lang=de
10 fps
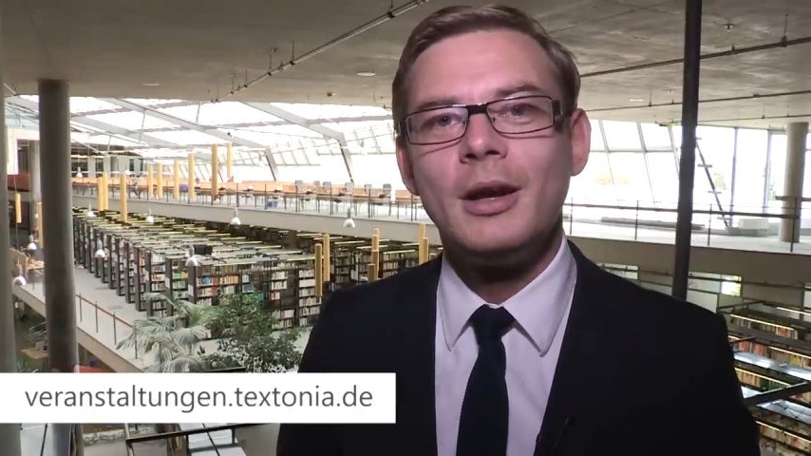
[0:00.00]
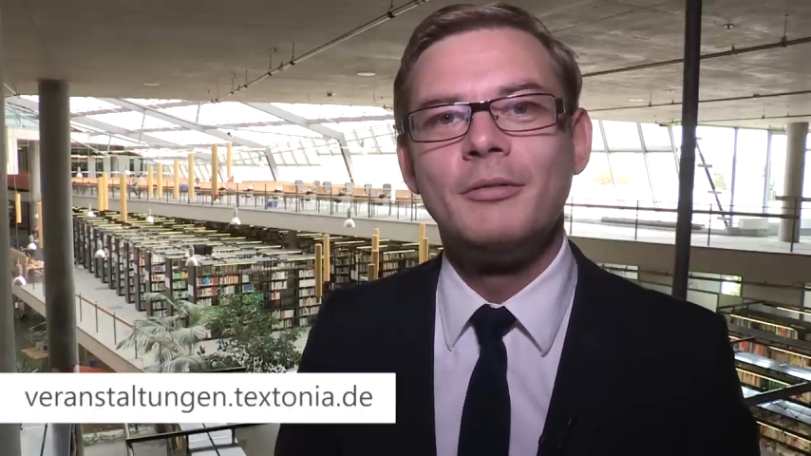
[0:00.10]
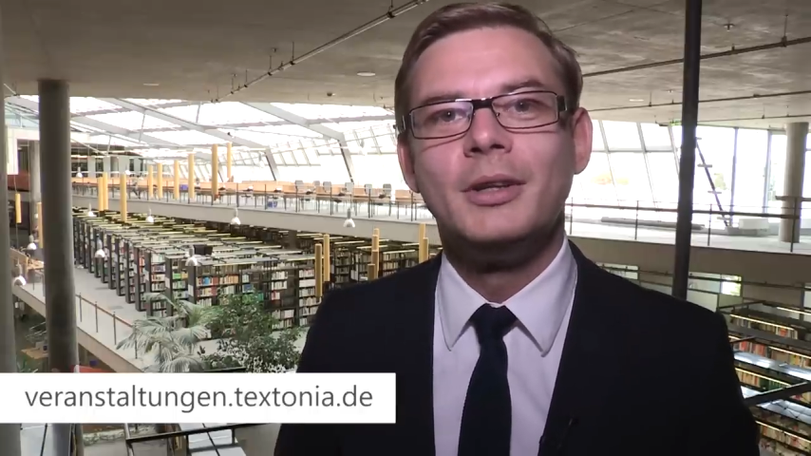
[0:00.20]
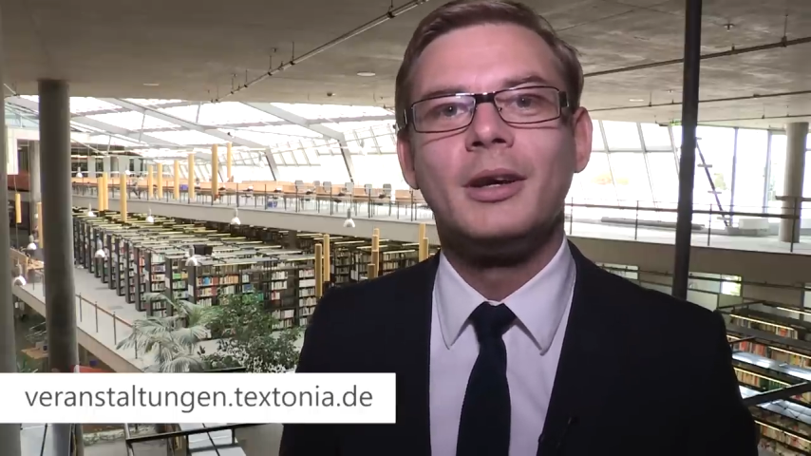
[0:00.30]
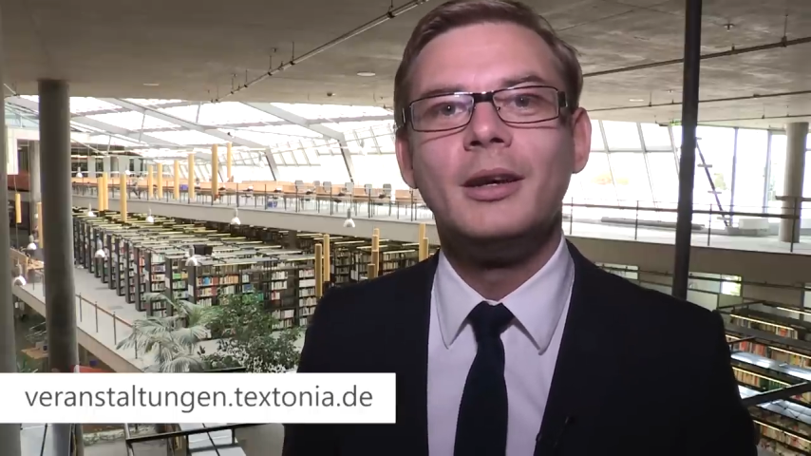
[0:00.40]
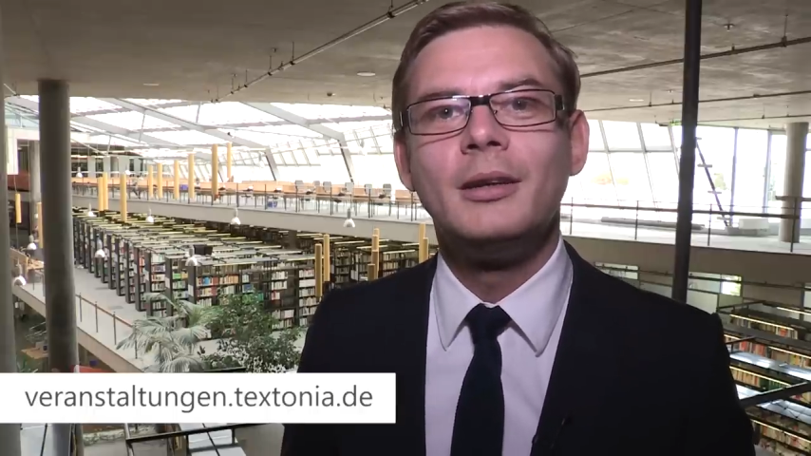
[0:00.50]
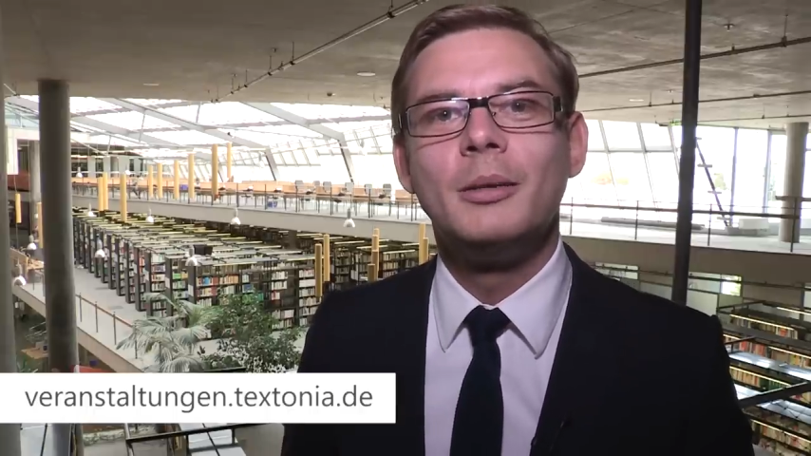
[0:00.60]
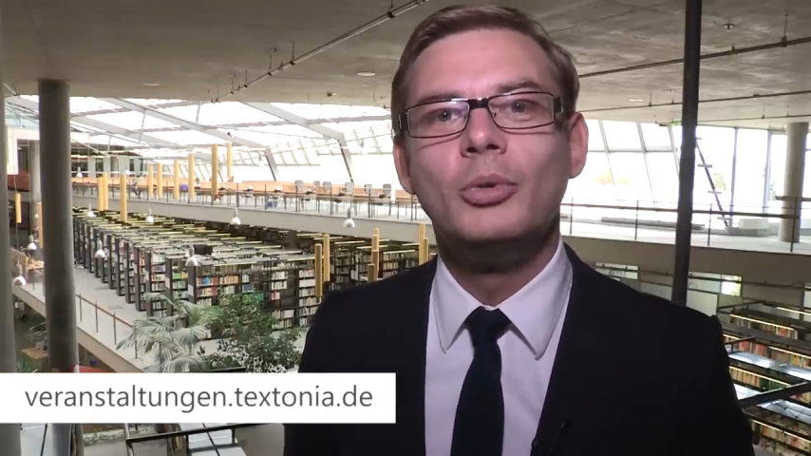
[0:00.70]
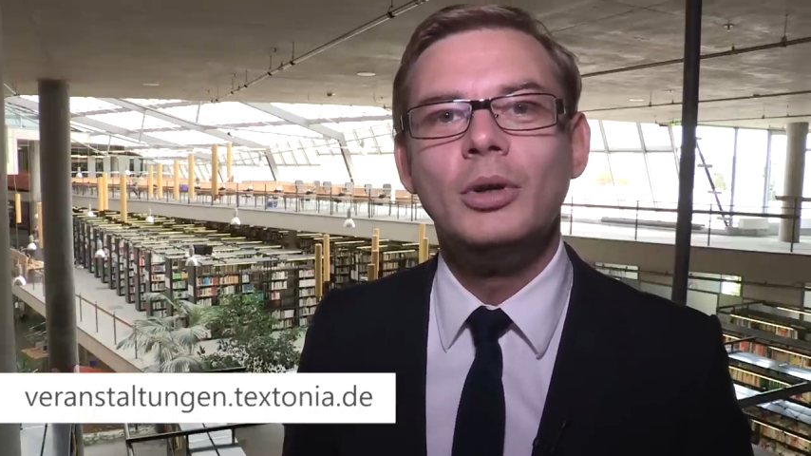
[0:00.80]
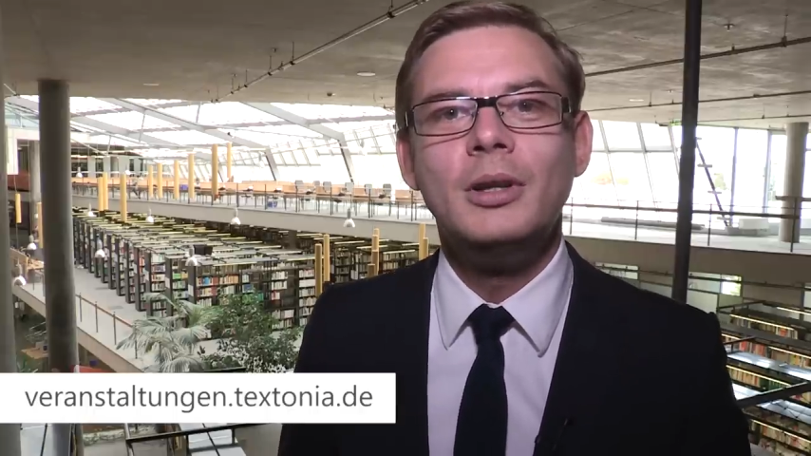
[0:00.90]
Vertreter der
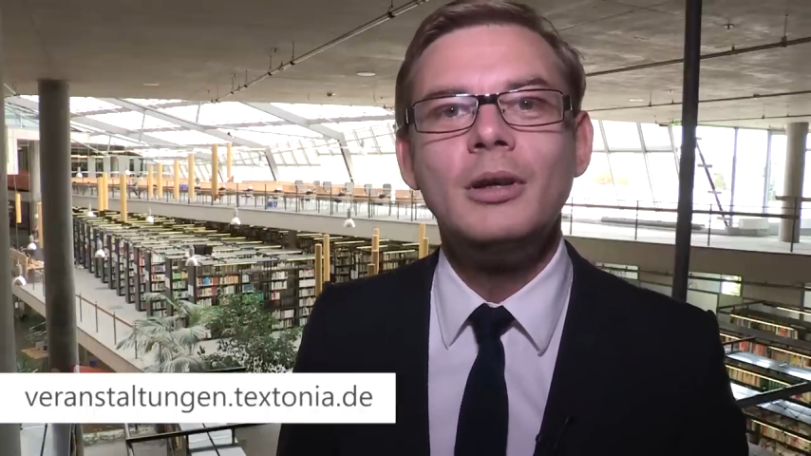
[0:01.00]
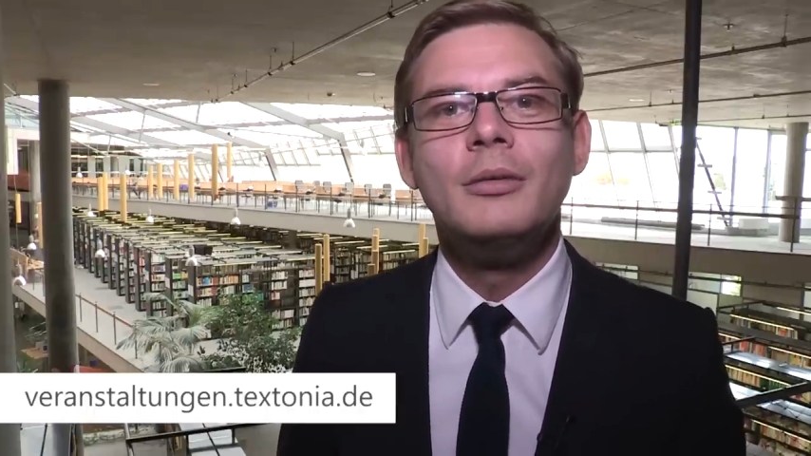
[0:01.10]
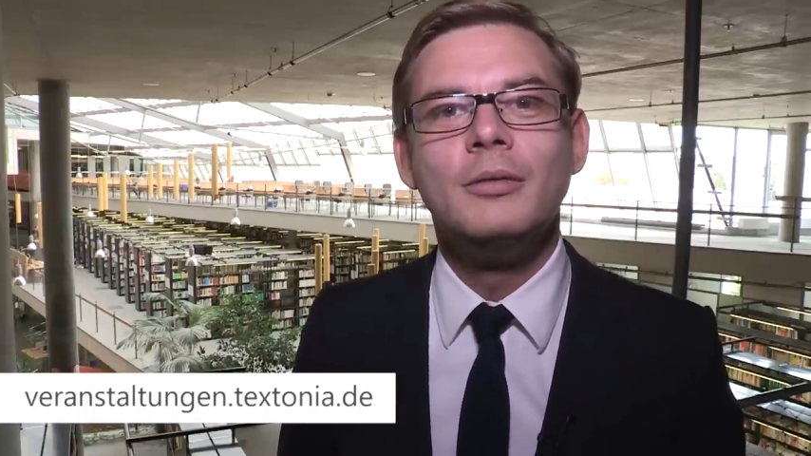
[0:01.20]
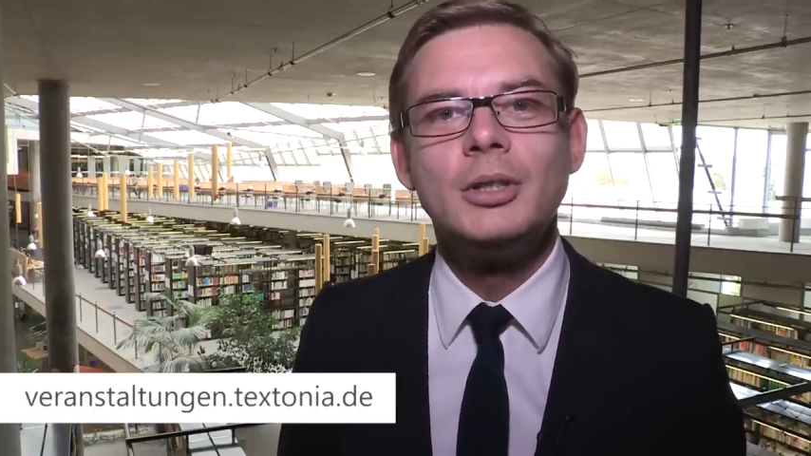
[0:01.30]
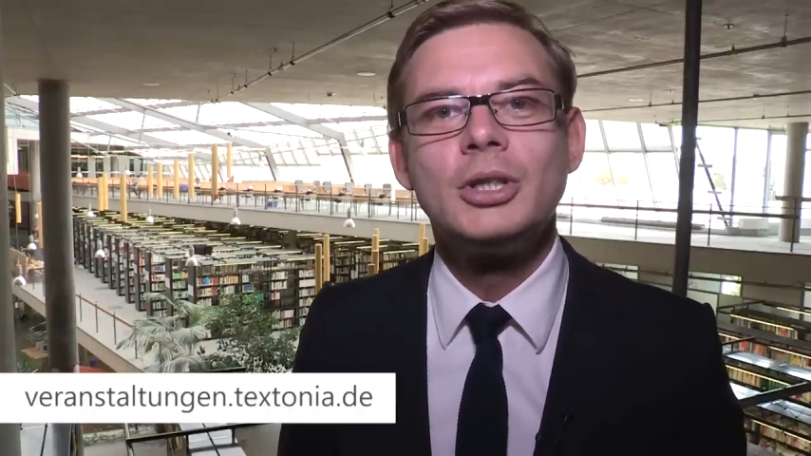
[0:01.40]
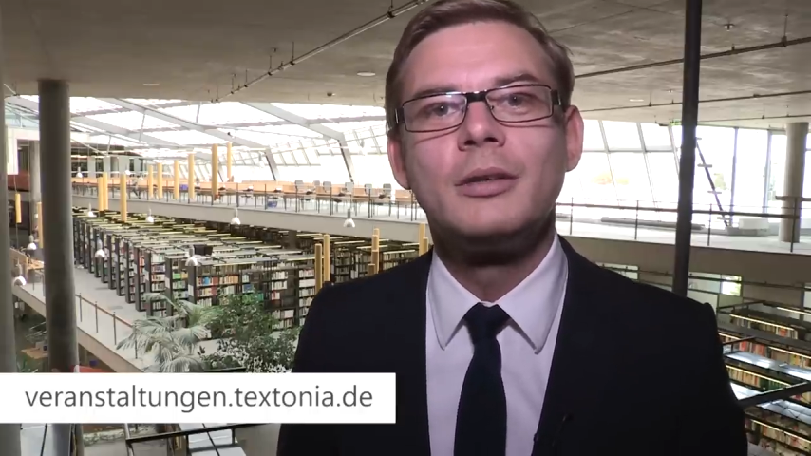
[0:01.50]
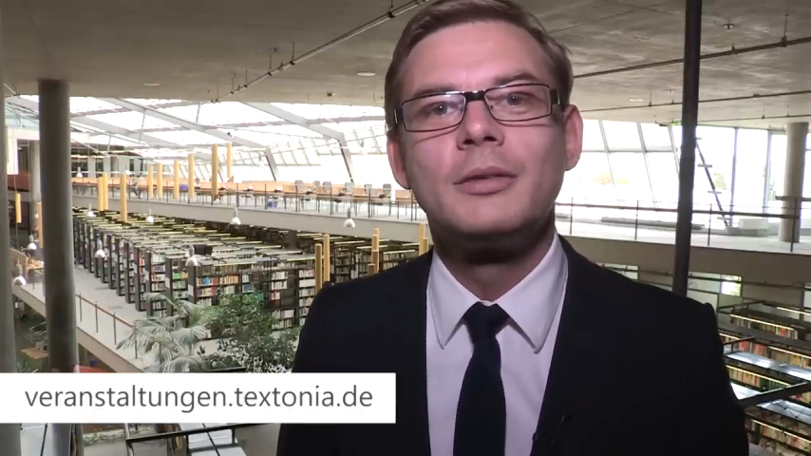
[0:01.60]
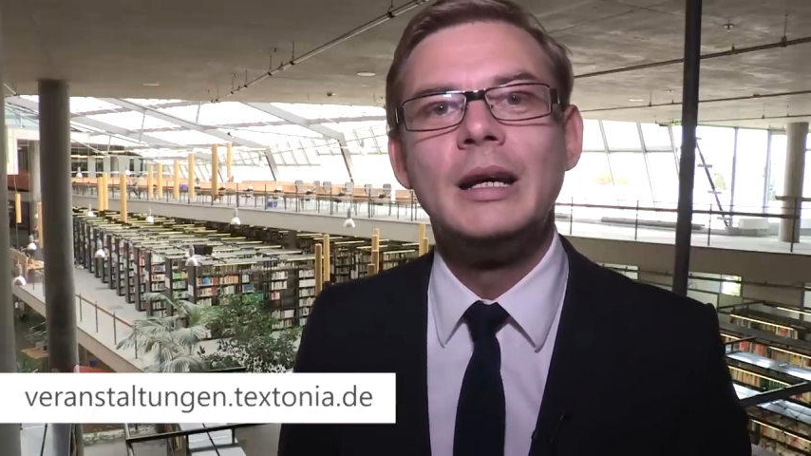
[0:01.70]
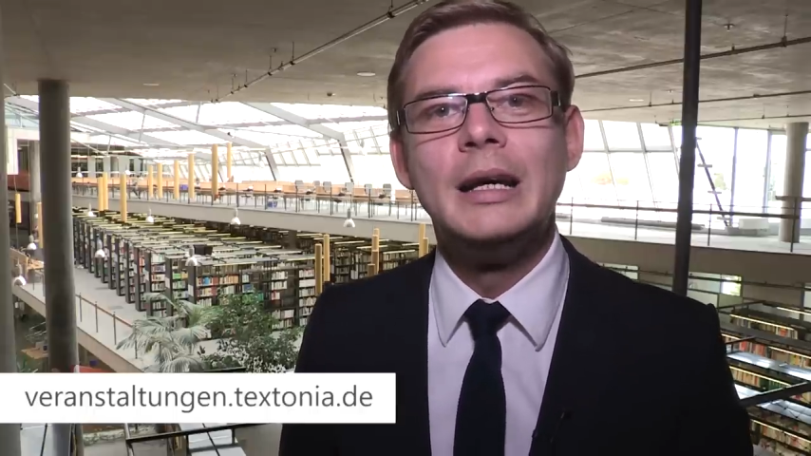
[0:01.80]
Politik und Wirtschaft